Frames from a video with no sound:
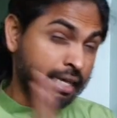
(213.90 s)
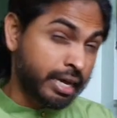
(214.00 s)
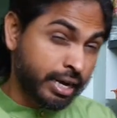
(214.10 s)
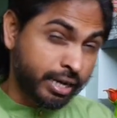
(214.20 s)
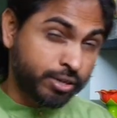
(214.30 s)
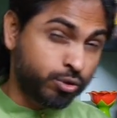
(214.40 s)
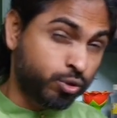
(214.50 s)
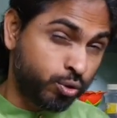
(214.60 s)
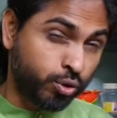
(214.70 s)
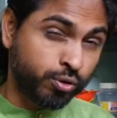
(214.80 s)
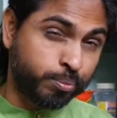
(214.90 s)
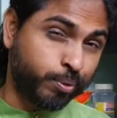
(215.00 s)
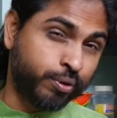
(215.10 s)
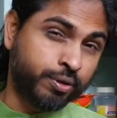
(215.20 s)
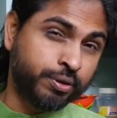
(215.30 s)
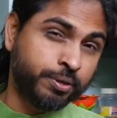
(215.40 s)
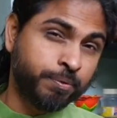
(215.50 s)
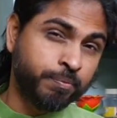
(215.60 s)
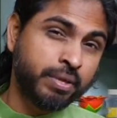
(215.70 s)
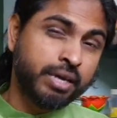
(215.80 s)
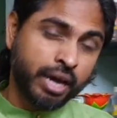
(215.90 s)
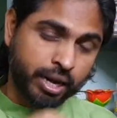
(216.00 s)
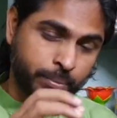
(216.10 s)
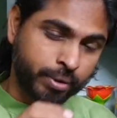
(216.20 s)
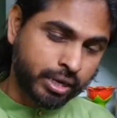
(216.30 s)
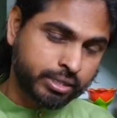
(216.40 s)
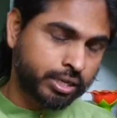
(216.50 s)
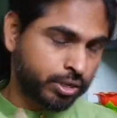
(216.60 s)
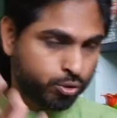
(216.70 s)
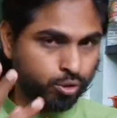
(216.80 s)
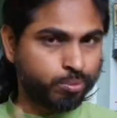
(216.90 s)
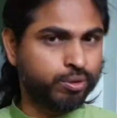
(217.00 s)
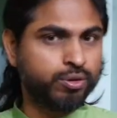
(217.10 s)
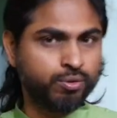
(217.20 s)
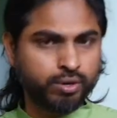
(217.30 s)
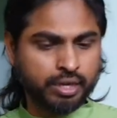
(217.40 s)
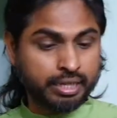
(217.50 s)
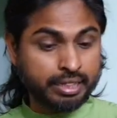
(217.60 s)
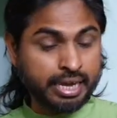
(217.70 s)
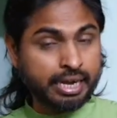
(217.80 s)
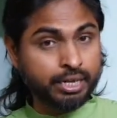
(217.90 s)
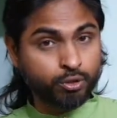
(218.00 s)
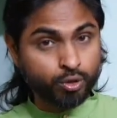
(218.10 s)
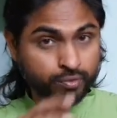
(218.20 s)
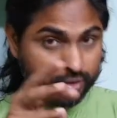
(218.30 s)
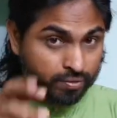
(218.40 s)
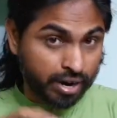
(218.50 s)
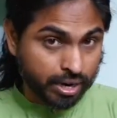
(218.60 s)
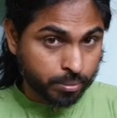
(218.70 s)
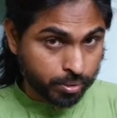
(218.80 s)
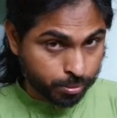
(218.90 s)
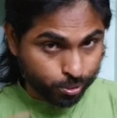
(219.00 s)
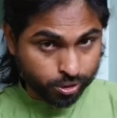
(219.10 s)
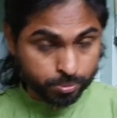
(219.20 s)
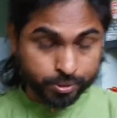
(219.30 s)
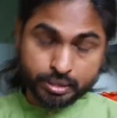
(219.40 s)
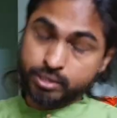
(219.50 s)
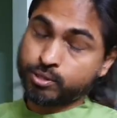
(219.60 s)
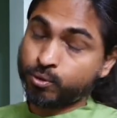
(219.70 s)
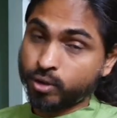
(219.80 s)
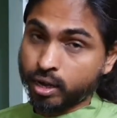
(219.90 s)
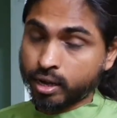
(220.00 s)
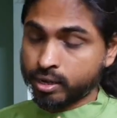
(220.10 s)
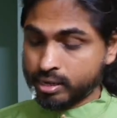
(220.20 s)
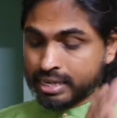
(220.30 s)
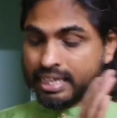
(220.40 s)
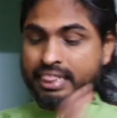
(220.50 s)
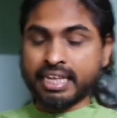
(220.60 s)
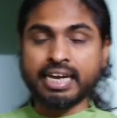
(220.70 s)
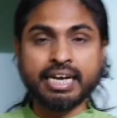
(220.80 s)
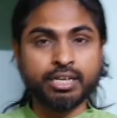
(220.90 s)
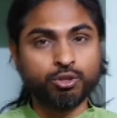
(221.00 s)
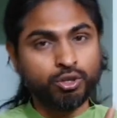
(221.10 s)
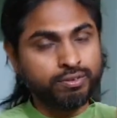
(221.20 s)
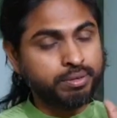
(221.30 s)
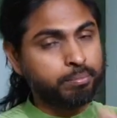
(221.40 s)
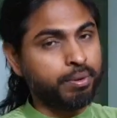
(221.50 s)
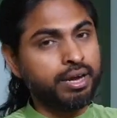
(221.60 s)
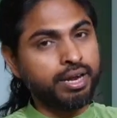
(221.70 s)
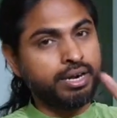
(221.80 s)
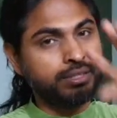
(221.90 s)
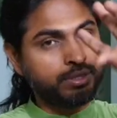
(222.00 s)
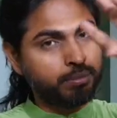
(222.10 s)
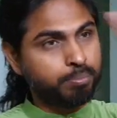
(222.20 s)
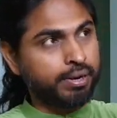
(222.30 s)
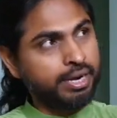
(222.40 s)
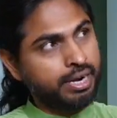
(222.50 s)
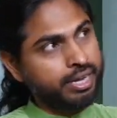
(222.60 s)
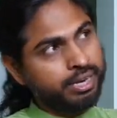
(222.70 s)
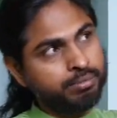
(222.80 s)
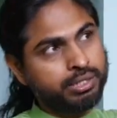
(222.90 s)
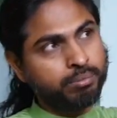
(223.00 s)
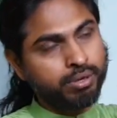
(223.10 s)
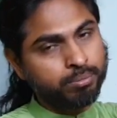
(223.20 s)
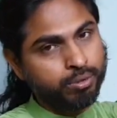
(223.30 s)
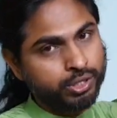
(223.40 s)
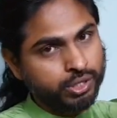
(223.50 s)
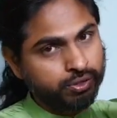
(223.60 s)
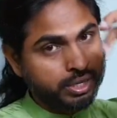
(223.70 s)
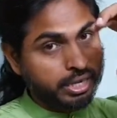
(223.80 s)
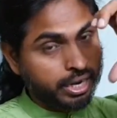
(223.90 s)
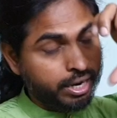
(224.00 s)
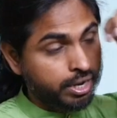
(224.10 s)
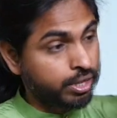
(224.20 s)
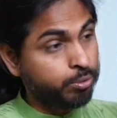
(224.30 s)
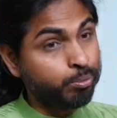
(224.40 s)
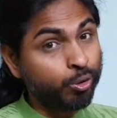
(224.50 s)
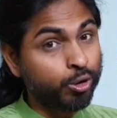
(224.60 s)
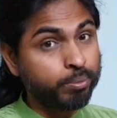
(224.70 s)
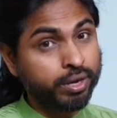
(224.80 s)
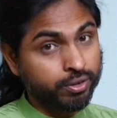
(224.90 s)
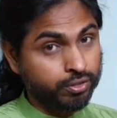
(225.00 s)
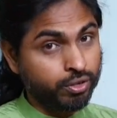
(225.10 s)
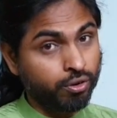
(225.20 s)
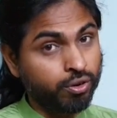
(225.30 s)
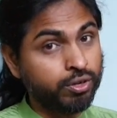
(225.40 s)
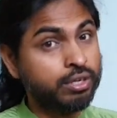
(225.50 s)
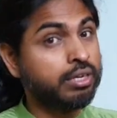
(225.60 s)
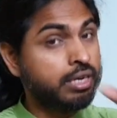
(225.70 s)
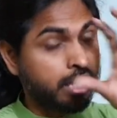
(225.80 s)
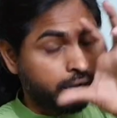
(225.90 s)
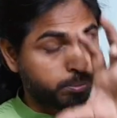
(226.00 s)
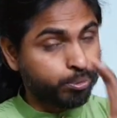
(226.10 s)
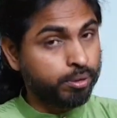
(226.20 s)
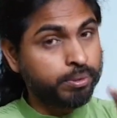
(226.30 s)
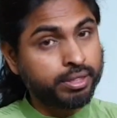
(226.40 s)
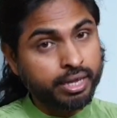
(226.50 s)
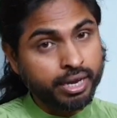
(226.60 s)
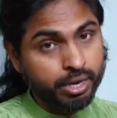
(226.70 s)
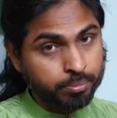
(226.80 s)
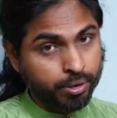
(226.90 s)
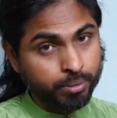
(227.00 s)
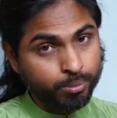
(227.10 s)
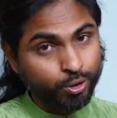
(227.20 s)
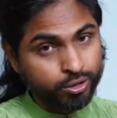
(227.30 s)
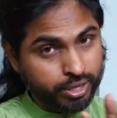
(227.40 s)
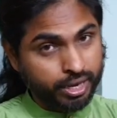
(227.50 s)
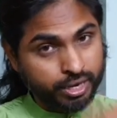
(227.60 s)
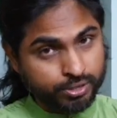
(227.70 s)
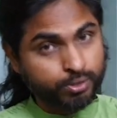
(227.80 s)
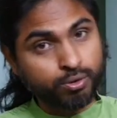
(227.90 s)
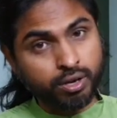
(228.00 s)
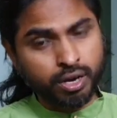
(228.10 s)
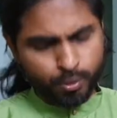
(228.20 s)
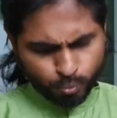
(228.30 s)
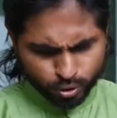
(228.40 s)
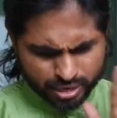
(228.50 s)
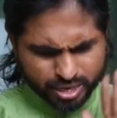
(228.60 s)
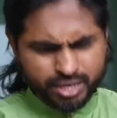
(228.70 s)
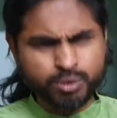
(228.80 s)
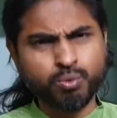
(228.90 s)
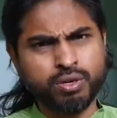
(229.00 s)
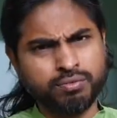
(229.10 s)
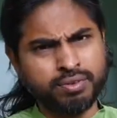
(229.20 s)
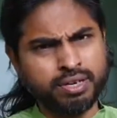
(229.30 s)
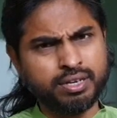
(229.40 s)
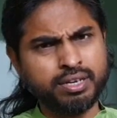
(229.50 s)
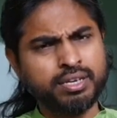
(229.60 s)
தேங்காயை துருவி போட்டு அதில் மிளகு சீரகத்தூள் போட்டு கொடுங்க தேங்காய் துருவி வாழைப்பழம் போட்டு பிசைஞ்சு கொடுங்க தேங்காய் துருவி பால் எடுத்து பாலில் எலுமிச்சம்பழம் பிழிஞ்சு விட்டிங்கன்னா அது மோர் மாதிரி வந்துடும் அற்புதமாக தேங்காய் பால் மோர் தயாரித்து கொடுக்கலாம் உடனடி உணவு